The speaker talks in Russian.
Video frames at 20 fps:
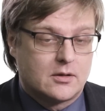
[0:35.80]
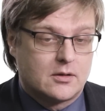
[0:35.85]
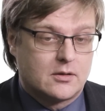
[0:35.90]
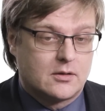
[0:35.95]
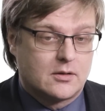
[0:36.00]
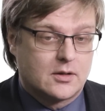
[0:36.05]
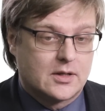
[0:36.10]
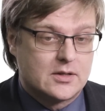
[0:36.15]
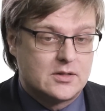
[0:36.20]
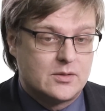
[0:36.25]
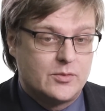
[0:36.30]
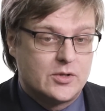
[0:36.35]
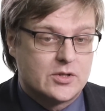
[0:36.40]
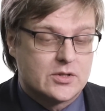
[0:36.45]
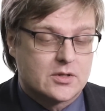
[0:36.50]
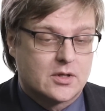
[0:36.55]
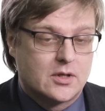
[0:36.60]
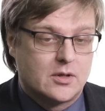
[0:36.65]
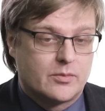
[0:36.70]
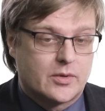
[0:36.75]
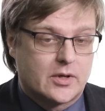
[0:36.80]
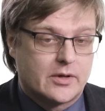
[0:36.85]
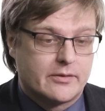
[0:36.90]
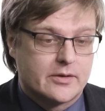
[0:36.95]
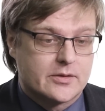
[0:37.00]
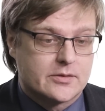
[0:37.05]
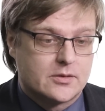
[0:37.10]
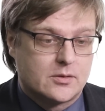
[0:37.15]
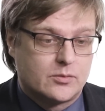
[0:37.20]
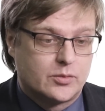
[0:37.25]
э, академические
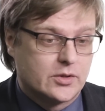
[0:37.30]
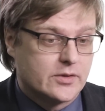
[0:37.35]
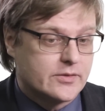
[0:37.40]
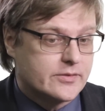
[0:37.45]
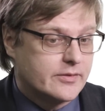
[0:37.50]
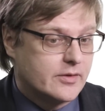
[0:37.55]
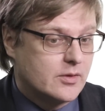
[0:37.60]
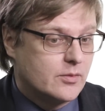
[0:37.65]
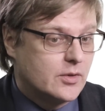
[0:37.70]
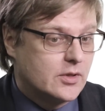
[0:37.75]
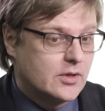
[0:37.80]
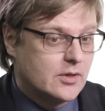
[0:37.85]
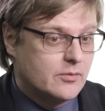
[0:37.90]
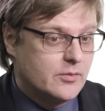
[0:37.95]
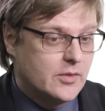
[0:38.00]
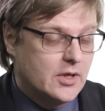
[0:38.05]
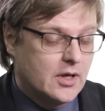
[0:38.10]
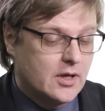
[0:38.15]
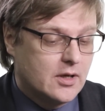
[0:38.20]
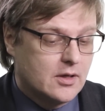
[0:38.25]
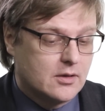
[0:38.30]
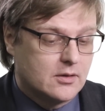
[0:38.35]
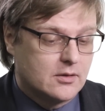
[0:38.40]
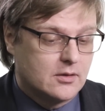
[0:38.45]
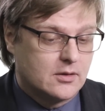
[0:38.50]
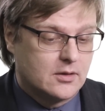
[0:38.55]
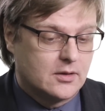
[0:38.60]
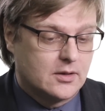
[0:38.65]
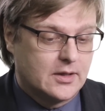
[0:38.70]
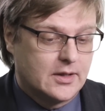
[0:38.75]
права и свободы в современном мире —
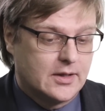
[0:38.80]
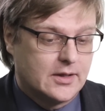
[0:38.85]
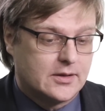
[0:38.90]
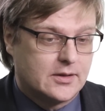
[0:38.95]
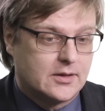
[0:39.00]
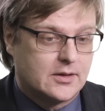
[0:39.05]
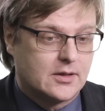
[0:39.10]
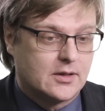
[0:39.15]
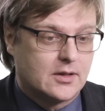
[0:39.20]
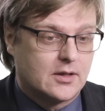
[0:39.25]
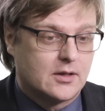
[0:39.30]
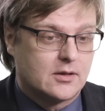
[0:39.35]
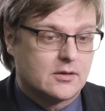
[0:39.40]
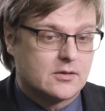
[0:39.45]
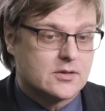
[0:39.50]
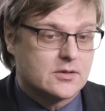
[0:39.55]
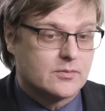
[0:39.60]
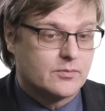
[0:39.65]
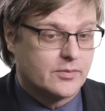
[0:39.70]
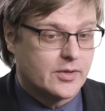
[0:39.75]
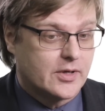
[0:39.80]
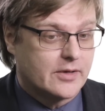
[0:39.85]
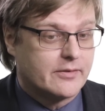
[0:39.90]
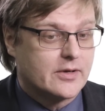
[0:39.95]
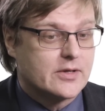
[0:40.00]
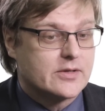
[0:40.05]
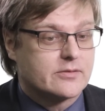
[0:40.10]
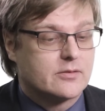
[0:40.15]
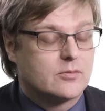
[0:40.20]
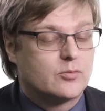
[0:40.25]
это
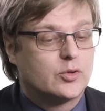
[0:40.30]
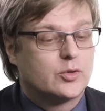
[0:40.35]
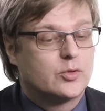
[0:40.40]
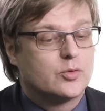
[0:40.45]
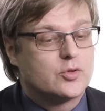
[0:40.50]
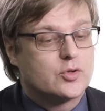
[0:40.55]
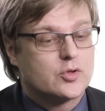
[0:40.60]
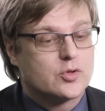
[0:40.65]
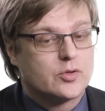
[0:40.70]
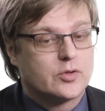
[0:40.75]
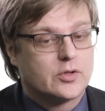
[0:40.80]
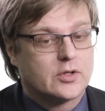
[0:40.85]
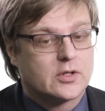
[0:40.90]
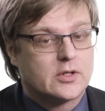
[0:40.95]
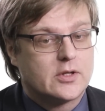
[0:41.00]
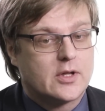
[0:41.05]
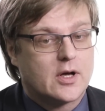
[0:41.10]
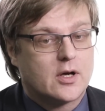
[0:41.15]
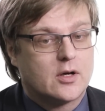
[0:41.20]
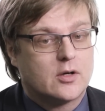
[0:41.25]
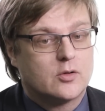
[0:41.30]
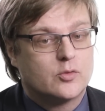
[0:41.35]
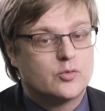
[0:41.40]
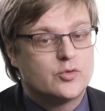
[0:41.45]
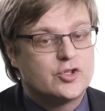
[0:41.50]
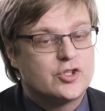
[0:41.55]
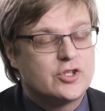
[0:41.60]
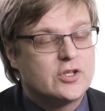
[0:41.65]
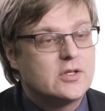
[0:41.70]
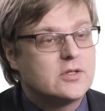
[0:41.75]
права и свободы ученых на
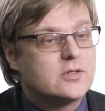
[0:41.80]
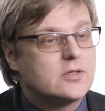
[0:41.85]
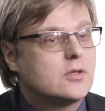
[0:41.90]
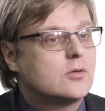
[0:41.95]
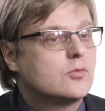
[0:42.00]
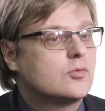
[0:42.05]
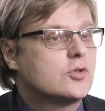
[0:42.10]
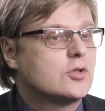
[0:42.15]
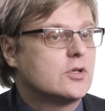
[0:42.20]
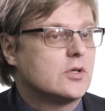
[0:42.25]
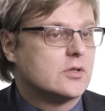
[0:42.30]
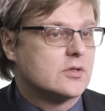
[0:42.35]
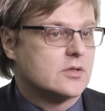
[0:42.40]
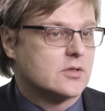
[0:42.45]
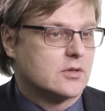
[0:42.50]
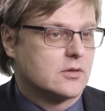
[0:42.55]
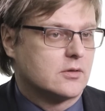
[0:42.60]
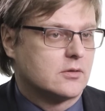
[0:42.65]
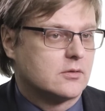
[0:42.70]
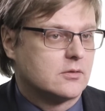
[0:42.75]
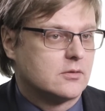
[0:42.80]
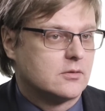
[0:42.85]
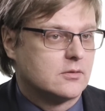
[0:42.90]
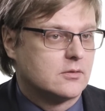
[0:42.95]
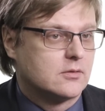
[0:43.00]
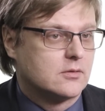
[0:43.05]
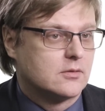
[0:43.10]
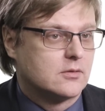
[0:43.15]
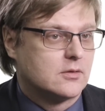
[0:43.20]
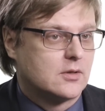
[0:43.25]
учить и учиться.
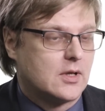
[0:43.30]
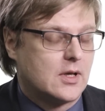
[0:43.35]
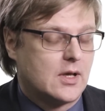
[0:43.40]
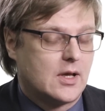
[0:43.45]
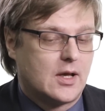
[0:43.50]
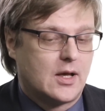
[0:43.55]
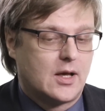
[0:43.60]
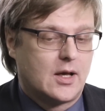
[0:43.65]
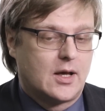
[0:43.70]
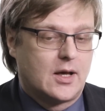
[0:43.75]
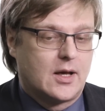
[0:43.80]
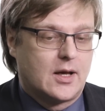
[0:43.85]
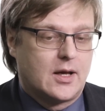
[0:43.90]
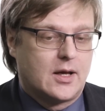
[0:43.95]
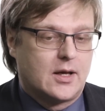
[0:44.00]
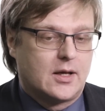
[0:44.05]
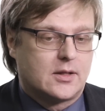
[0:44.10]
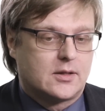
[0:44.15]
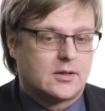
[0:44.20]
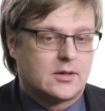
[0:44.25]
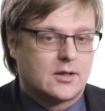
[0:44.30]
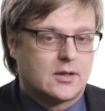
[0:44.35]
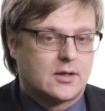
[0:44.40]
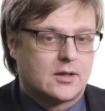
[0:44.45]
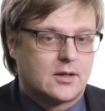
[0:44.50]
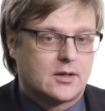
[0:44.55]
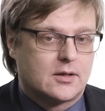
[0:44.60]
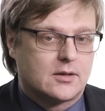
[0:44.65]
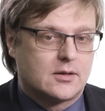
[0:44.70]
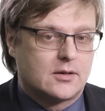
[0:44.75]

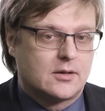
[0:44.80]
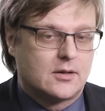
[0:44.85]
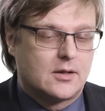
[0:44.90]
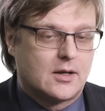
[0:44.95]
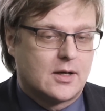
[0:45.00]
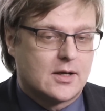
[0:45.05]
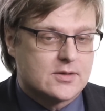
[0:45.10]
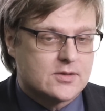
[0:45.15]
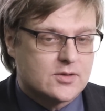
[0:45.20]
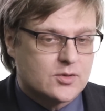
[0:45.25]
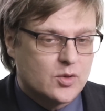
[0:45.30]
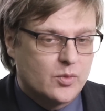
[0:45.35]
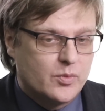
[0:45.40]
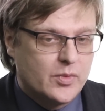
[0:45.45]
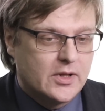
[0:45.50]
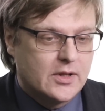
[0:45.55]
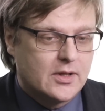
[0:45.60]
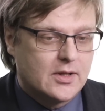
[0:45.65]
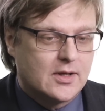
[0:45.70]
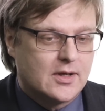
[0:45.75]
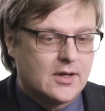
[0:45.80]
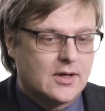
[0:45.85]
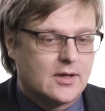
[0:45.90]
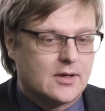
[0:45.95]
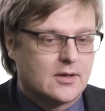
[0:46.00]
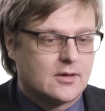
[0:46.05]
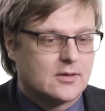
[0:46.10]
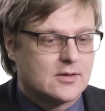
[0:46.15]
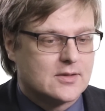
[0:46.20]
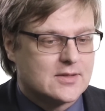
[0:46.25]
Это
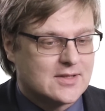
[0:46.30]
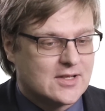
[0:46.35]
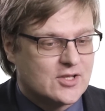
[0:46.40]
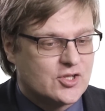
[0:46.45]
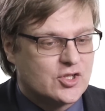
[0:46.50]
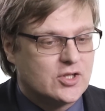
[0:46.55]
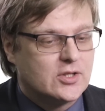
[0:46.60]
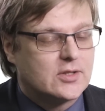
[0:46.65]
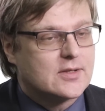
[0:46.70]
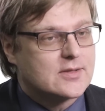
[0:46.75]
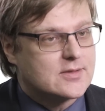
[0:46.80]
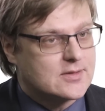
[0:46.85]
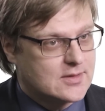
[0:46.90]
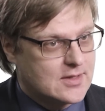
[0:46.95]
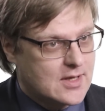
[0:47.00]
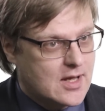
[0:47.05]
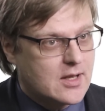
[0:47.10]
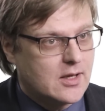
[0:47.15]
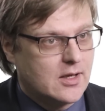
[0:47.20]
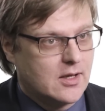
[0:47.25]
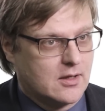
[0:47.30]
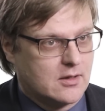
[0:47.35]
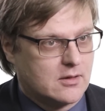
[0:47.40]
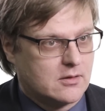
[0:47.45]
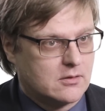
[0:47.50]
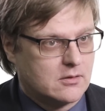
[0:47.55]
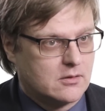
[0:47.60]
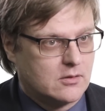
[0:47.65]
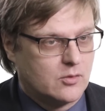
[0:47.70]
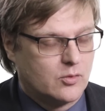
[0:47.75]
особенная защита
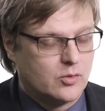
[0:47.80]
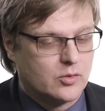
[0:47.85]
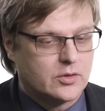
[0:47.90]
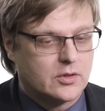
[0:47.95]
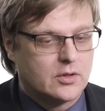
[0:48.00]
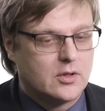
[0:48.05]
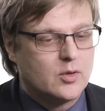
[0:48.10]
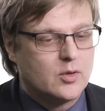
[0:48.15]
знания от